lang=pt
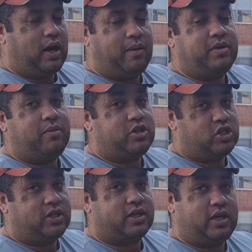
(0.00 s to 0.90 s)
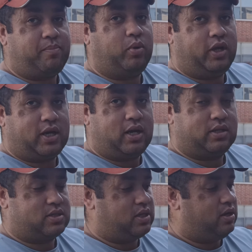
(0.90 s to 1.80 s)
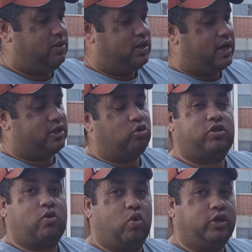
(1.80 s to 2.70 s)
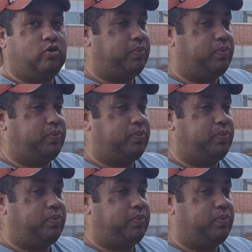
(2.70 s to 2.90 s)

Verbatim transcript: a minha medida aqui é polegadas, tá? Aqui eu tenho 8